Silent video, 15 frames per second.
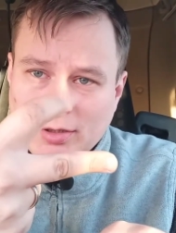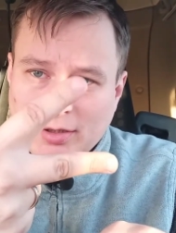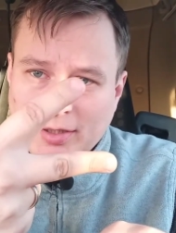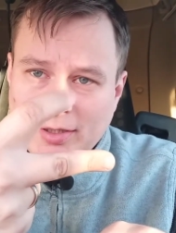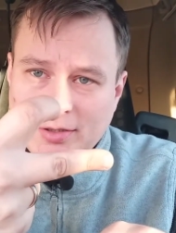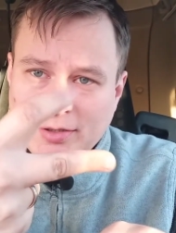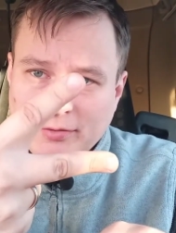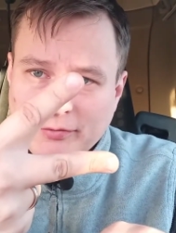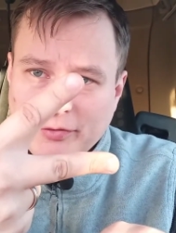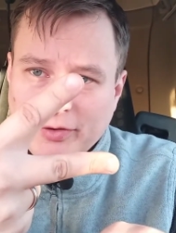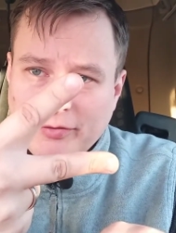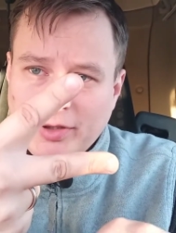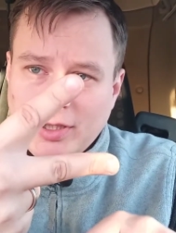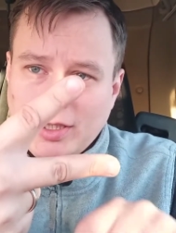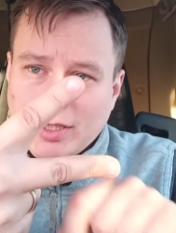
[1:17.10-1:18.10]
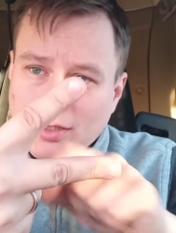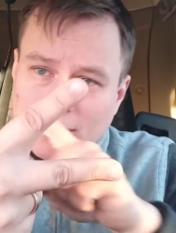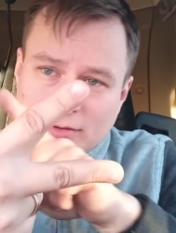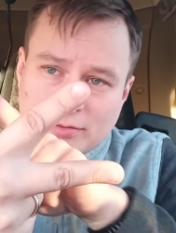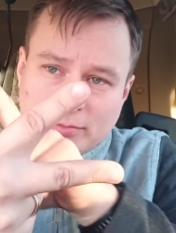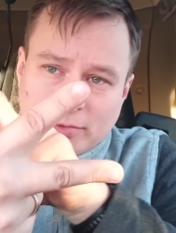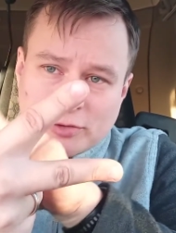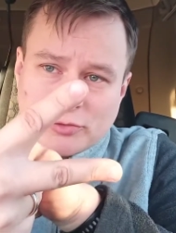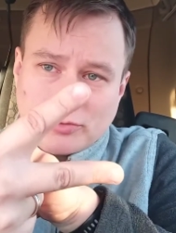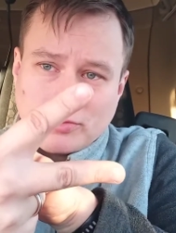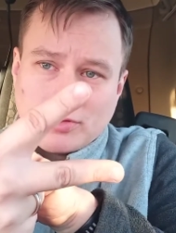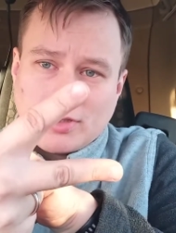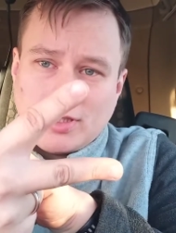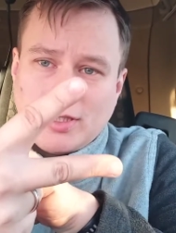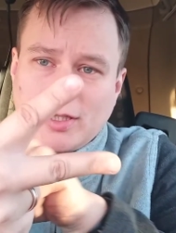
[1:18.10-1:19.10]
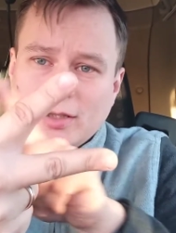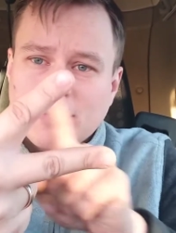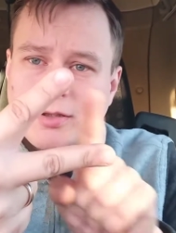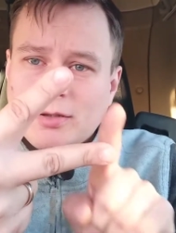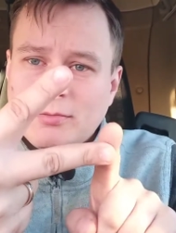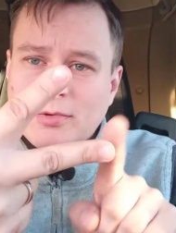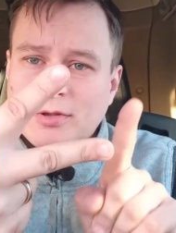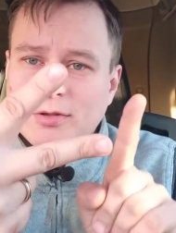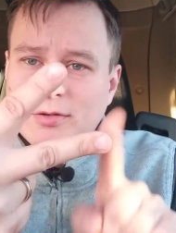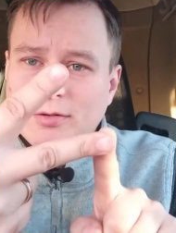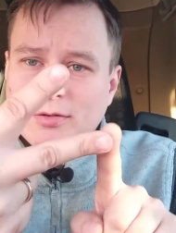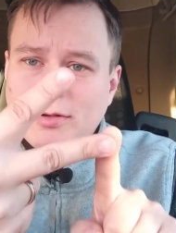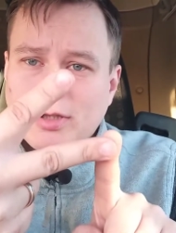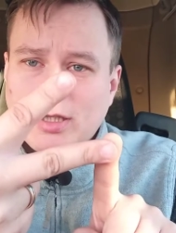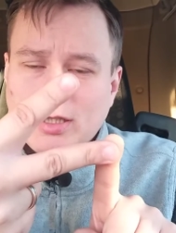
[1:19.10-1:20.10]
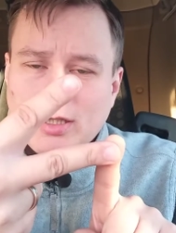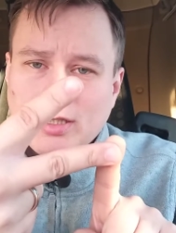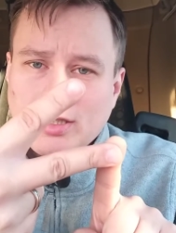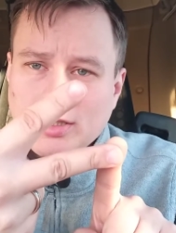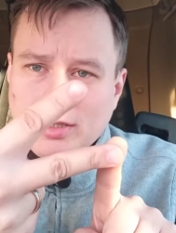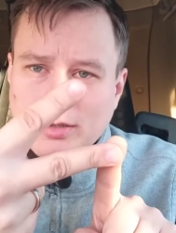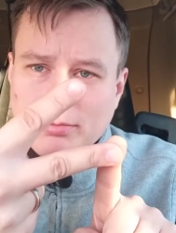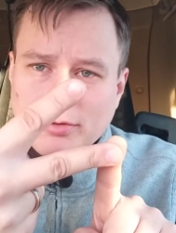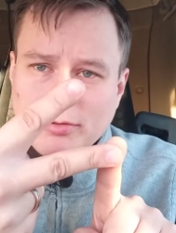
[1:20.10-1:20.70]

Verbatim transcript: третьим в звене между клиентом и